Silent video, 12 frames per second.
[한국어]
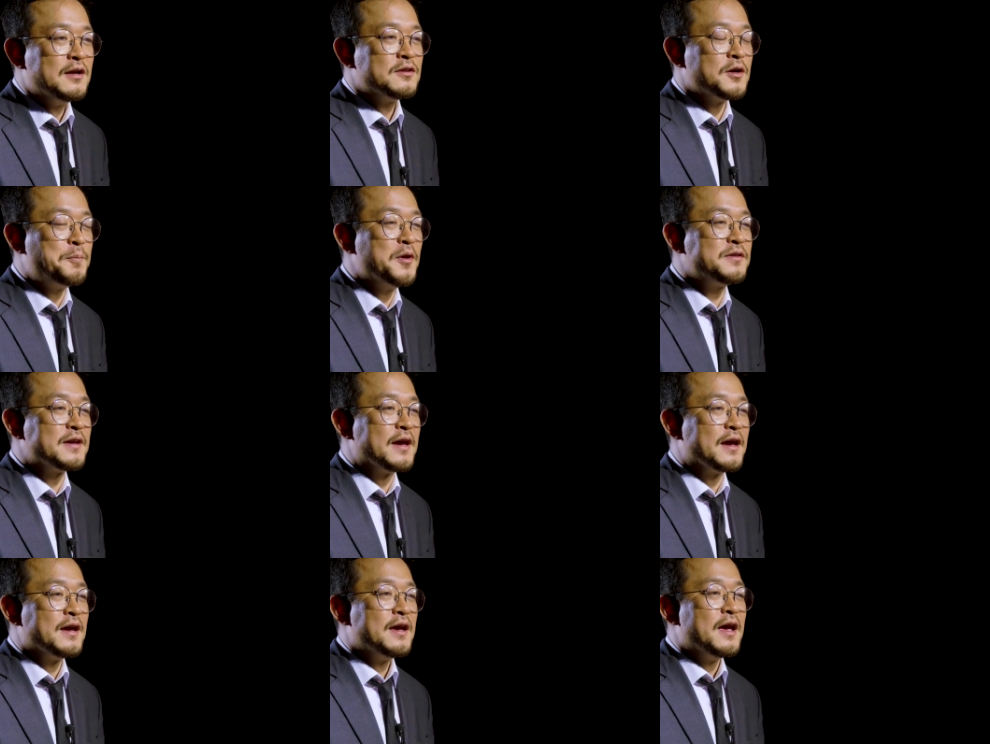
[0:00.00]
첫
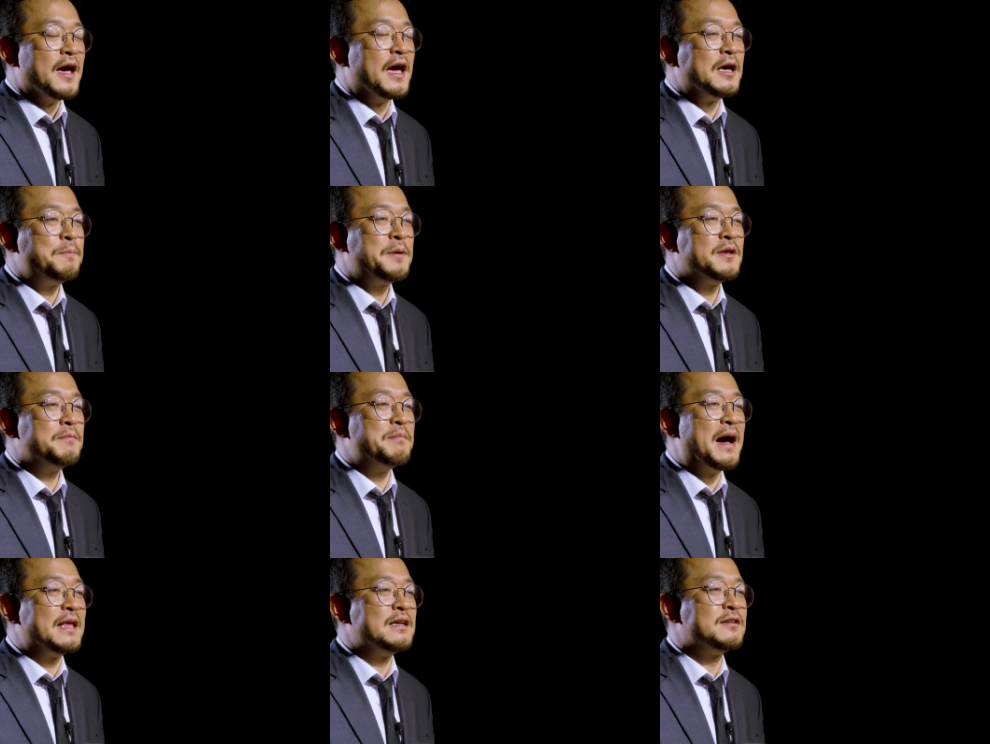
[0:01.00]
번째, AP는
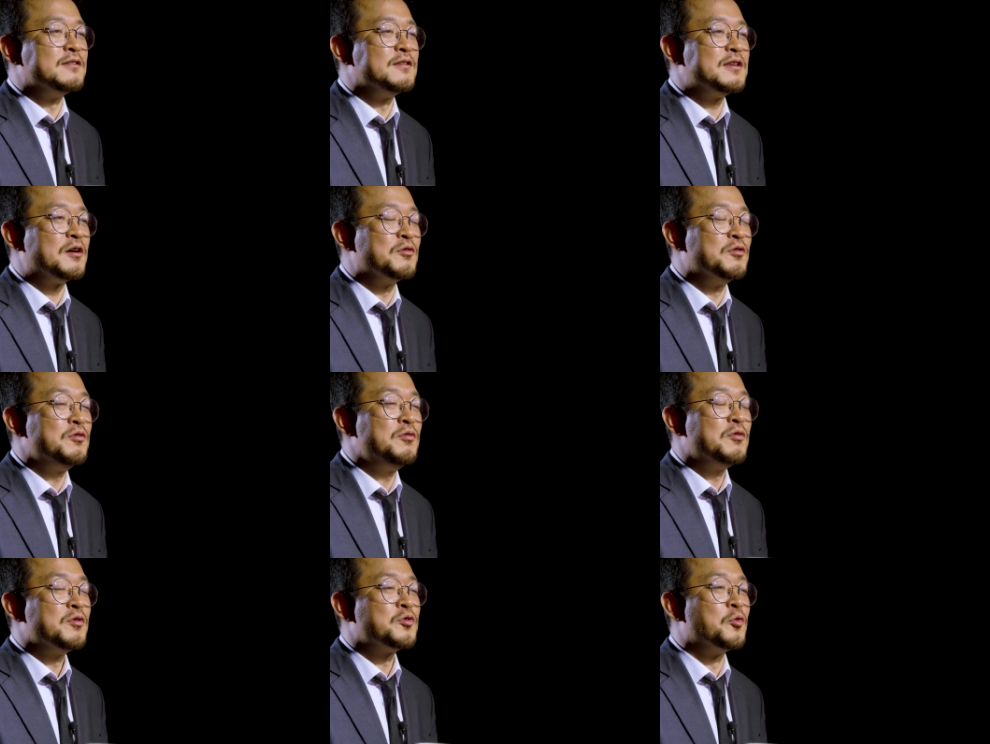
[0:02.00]
많이 듣는다고
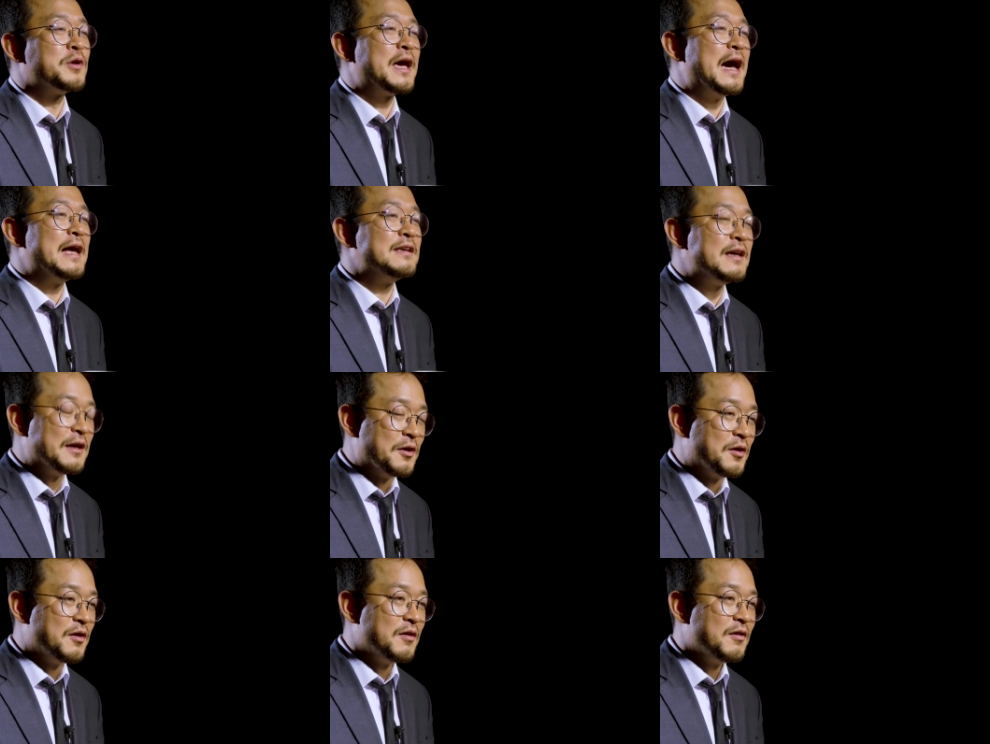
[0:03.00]
좋은 게 아니에요.